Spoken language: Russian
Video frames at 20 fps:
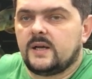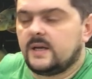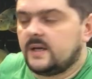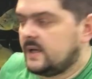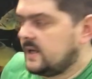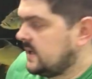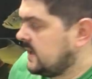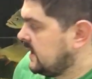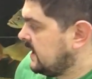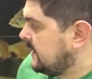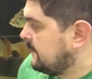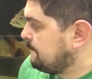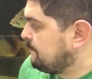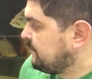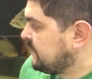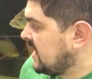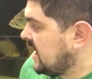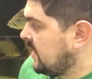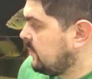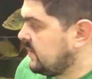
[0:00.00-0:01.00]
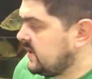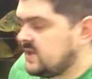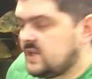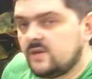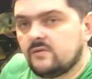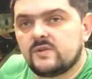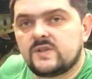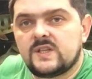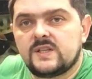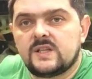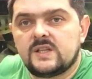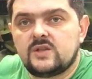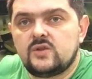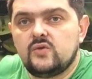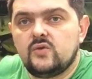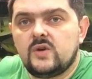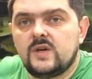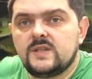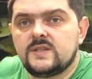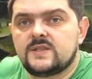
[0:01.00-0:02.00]
Э, обойти вот этот
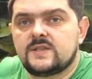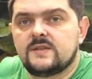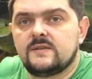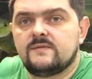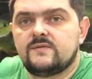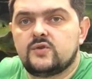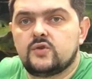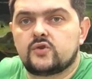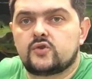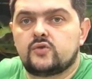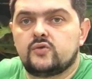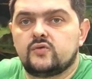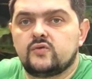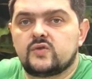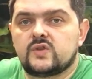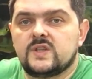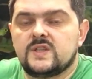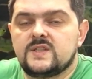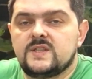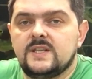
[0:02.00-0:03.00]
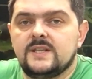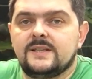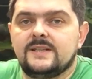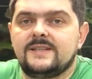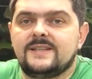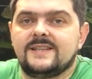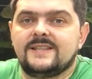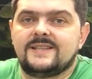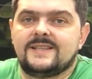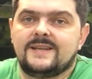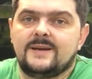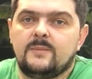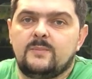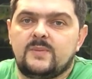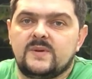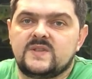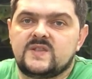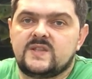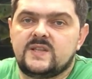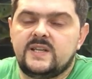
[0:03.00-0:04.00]
нюанс. Все, что нужно сделать, это
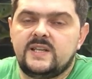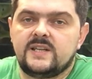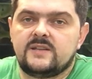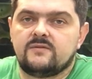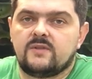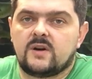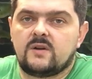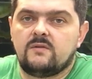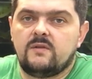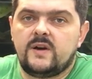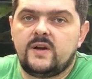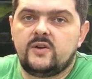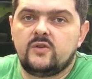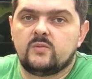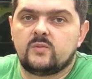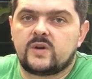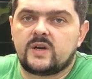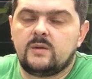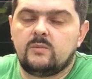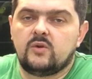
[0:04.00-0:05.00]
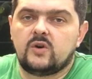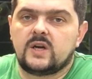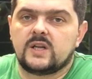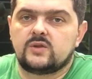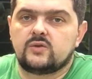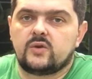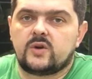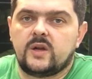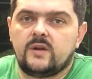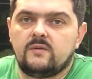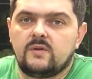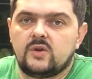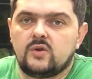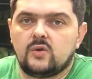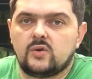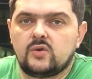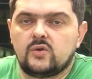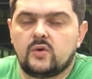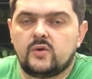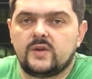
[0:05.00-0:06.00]
подселить в аквариум рыбу, которая
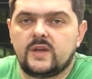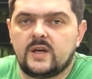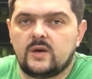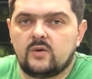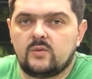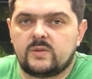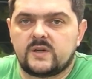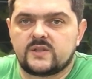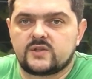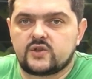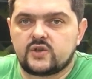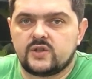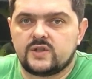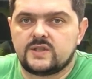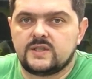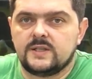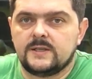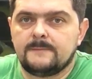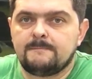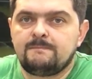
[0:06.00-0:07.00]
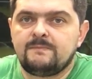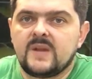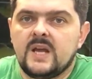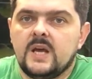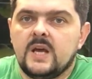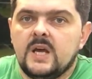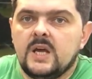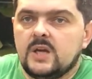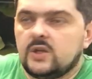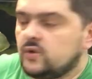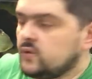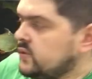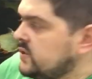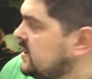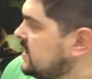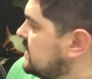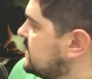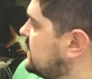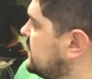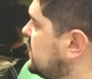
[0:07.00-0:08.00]
ведет донный образ жизни. Ну,
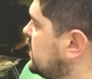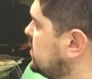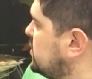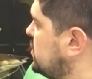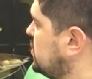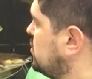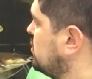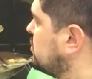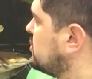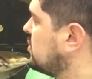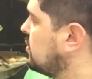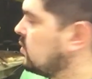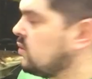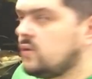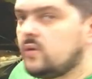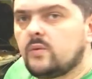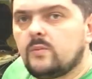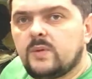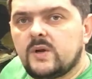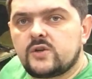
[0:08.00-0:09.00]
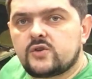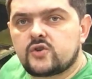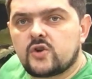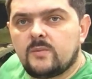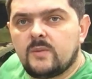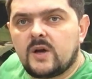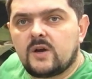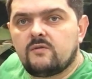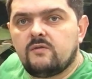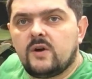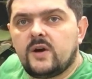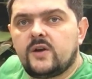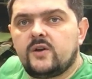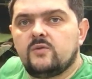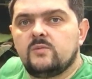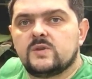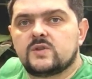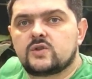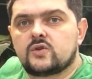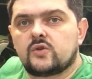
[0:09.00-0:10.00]
если речь идет о большом
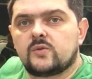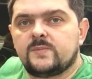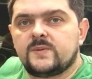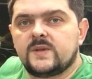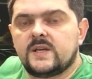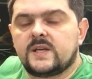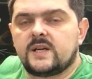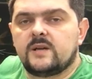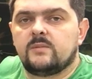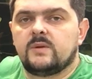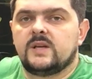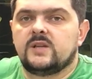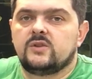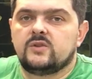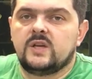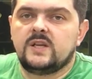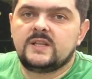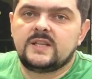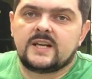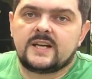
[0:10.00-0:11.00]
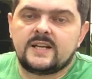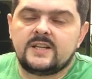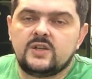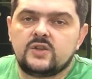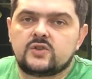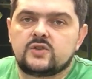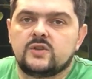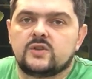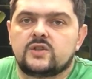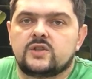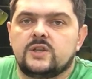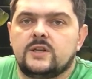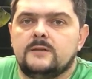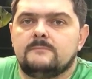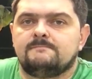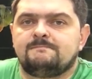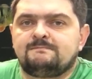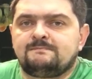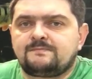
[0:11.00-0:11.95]
аквариуме с крупной рыбой, это, конечно же,